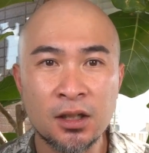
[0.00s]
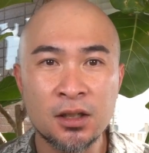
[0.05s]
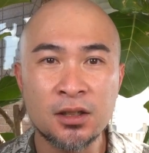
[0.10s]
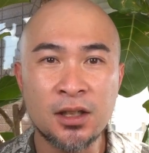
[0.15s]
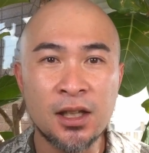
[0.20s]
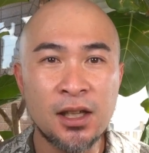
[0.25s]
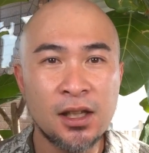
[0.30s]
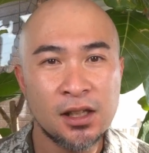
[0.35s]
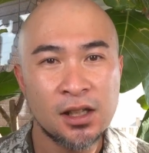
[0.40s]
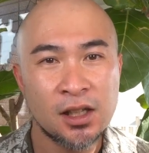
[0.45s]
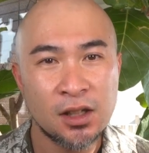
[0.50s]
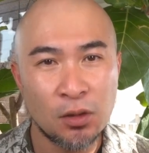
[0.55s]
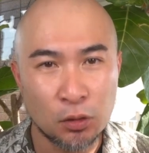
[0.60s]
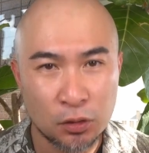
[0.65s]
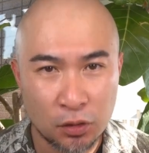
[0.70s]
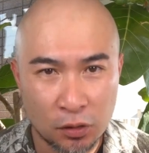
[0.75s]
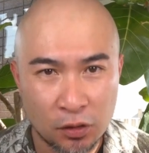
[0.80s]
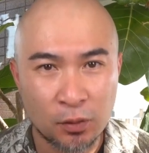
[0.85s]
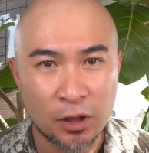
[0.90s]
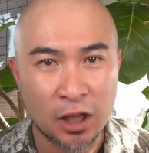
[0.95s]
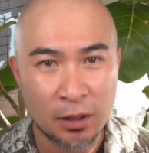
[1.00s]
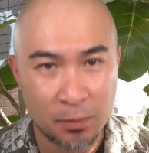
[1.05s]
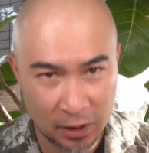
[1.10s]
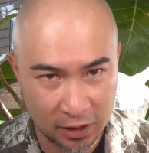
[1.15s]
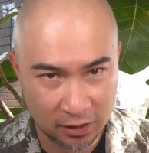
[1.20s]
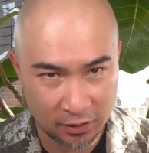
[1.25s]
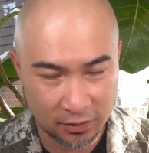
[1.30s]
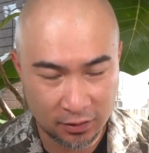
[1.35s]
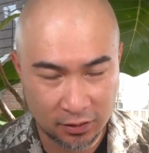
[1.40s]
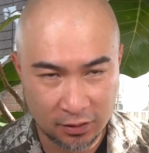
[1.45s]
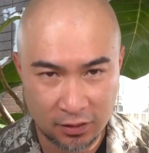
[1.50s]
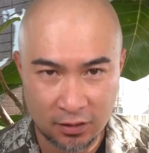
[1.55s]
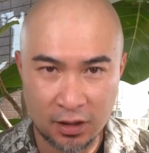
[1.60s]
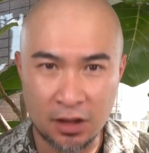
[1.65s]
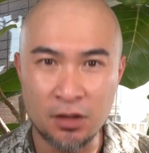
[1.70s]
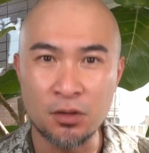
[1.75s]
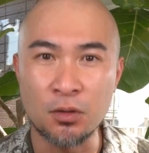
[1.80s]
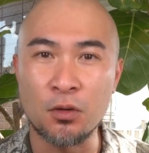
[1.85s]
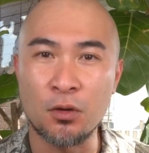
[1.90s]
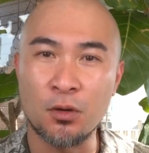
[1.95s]
定期お届け便っ
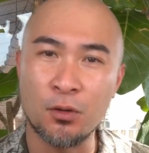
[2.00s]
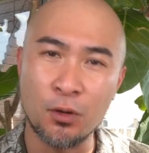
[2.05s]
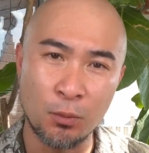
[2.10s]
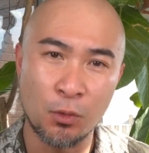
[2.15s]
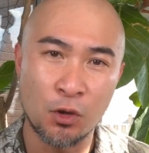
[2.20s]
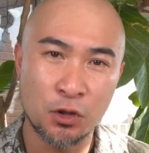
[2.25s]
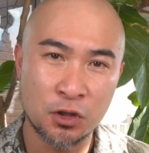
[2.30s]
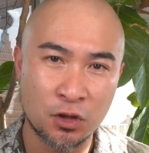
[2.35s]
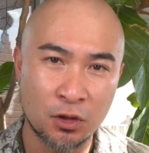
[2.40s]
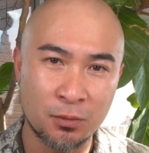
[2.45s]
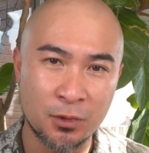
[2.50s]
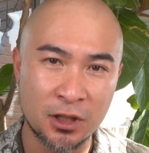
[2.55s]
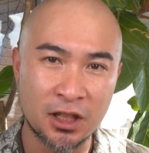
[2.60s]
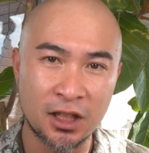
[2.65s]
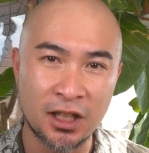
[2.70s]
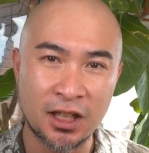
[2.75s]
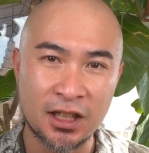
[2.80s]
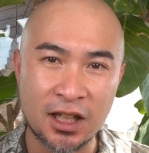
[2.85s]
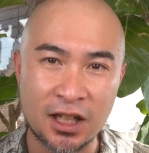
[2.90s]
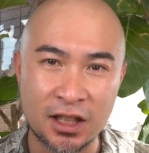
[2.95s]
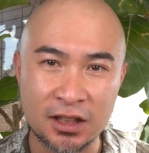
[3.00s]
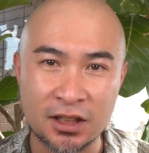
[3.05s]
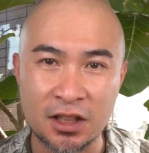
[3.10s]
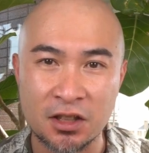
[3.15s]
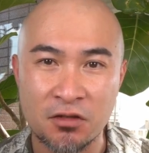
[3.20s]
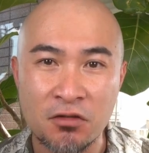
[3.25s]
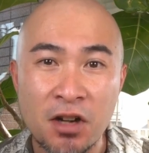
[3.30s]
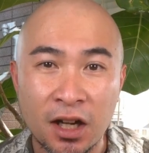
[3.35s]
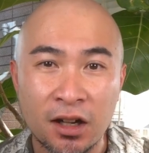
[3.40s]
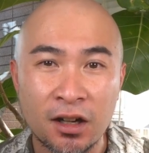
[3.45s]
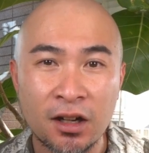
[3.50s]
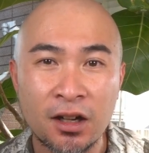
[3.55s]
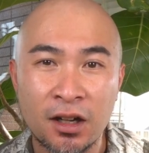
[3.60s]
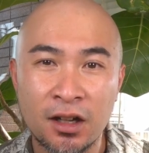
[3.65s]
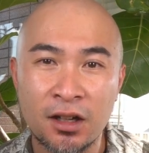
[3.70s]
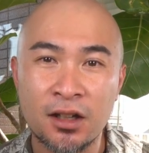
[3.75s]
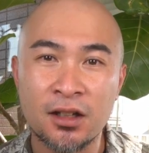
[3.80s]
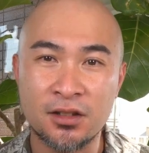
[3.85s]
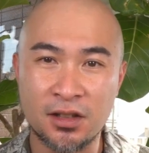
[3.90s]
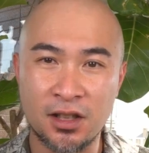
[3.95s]
ていうのをお申し込みいただいた方には
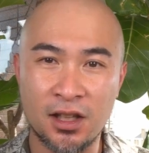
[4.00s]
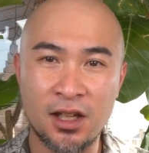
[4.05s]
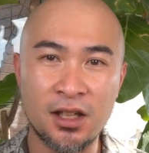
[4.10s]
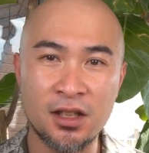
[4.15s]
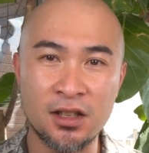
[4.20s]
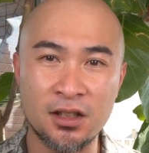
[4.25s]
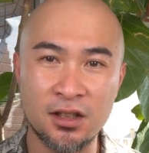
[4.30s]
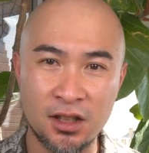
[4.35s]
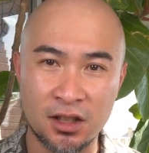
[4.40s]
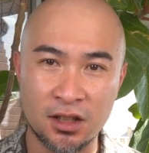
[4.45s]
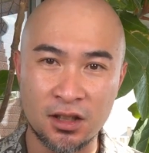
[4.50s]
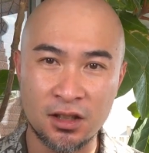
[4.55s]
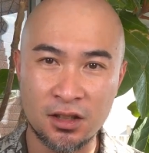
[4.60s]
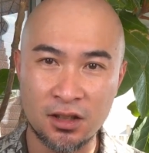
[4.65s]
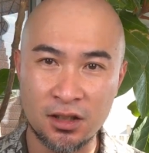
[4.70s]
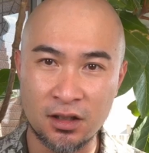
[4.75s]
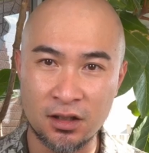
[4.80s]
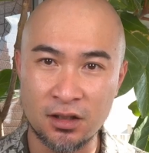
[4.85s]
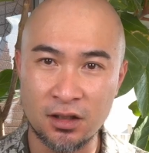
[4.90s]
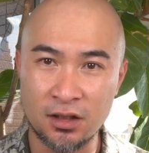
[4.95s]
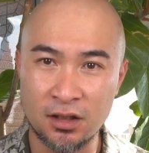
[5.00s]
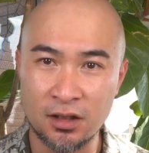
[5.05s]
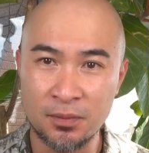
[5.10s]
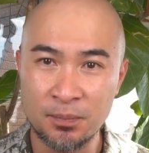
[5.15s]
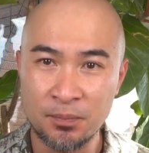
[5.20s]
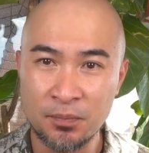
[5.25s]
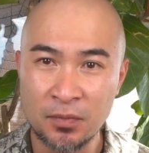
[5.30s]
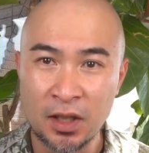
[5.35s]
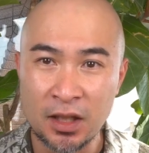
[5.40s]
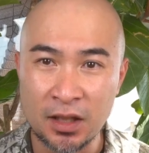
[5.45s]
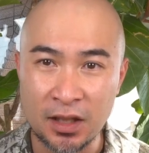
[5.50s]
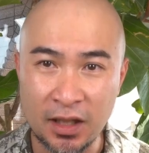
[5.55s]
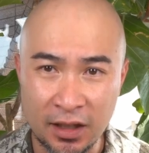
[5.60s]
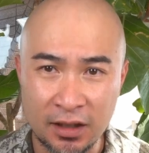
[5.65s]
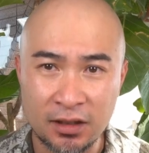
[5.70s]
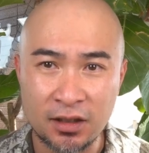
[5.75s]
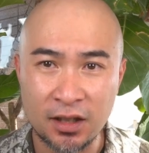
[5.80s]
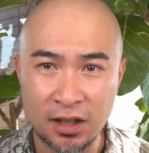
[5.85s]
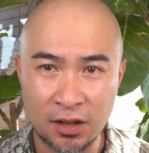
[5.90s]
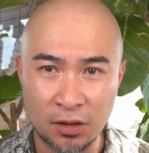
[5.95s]
全員に
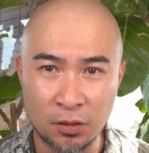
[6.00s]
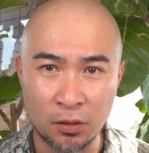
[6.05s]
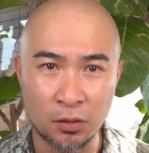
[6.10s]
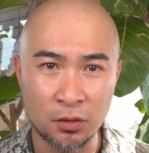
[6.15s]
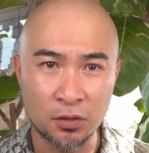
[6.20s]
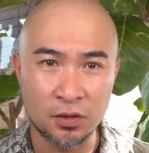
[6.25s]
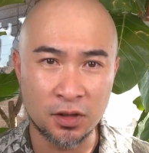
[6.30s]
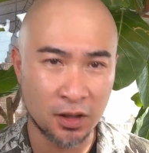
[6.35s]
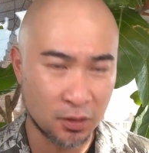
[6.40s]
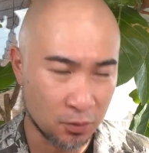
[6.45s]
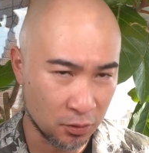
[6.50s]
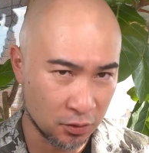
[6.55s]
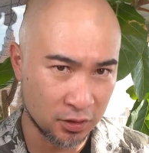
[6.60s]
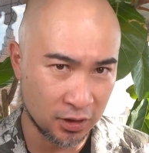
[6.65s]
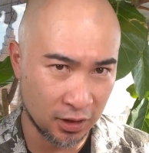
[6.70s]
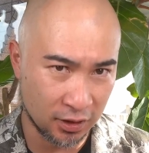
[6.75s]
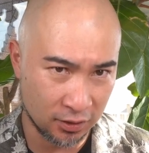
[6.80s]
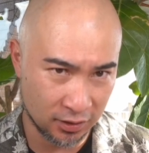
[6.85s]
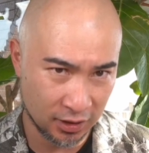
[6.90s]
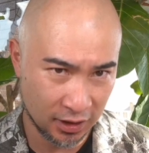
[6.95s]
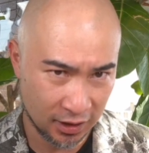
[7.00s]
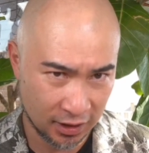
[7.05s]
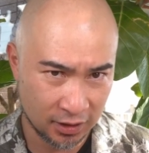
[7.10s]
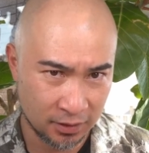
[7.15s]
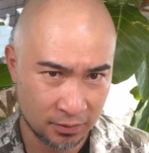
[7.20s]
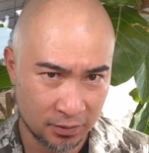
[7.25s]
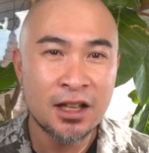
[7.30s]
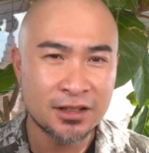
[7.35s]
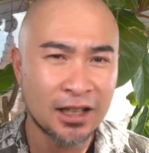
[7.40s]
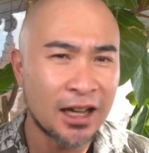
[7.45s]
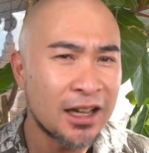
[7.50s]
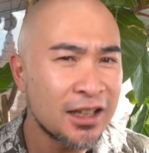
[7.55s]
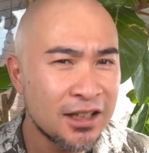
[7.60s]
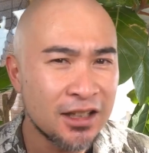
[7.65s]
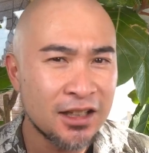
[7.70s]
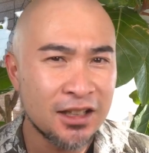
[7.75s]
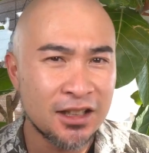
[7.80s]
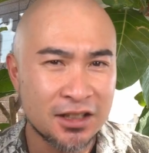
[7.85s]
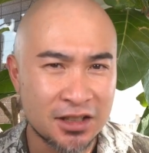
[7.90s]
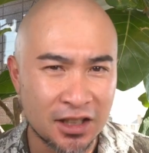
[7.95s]
限定の音声コンテンツや
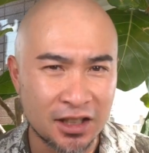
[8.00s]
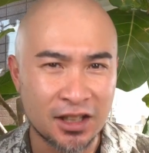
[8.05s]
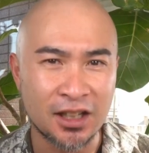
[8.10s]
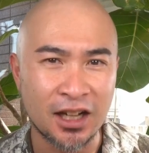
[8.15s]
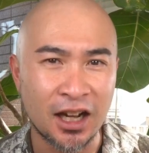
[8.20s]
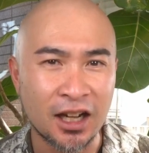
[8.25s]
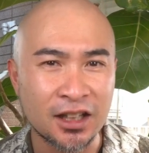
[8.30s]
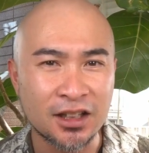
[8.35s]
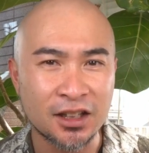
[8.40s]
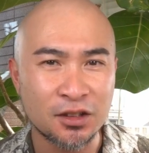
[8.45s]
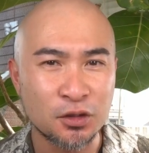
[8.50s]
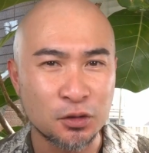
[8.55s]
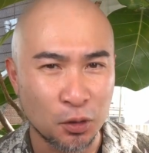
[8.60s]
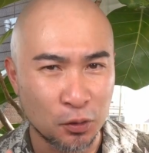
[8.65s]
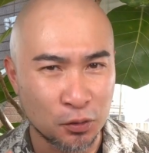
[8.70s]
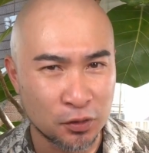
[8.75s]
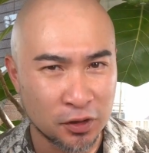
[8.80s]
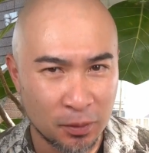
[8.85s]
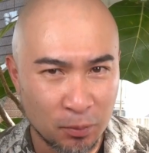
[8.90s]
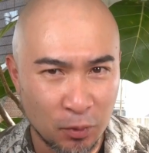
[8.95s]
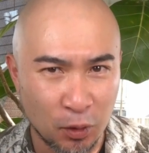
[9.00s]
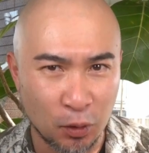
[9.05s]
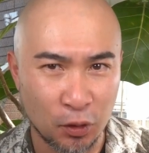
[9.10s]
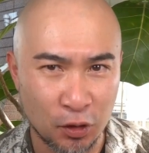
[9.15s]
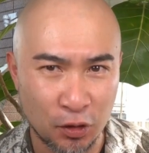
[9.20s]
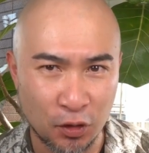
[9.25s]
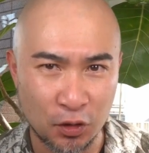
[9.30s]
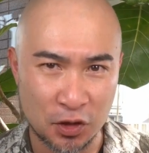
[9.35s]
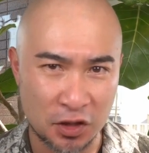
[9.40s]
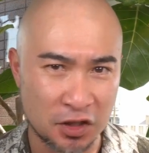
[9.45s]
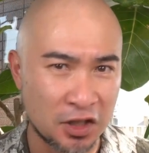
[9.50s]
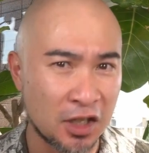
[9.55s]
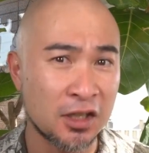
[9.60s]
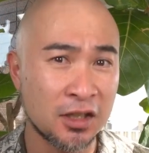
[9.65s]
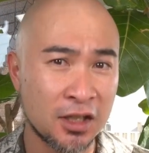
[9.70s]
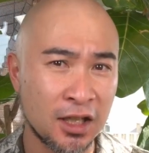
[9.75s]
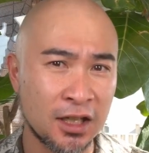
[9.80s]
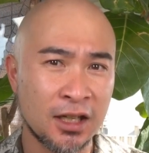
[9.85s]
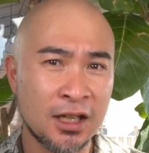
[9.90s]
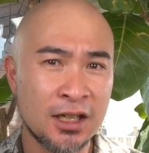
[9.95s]
サイン入りチェキが当たる特典もご用意してい
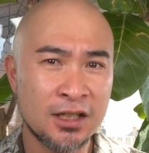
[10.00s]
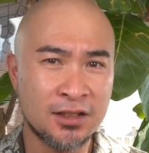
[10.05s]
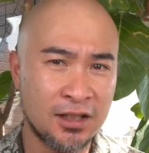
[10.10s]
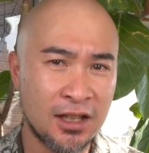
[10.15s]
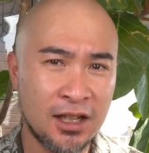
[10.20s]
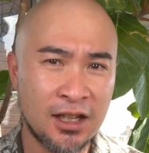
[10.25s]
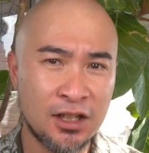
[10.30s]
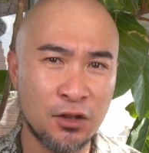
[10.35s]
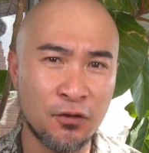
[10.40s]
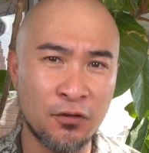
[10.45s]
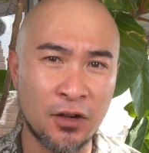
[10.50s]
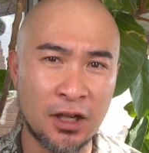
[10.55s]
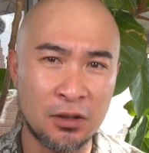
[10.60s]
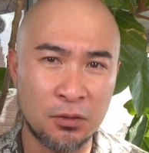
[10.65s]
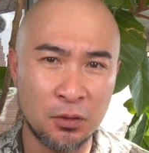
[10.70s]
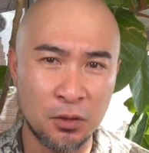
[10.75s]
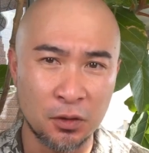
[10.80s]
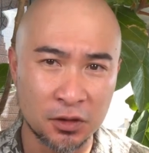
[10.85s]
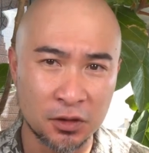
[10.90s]
て声優ファン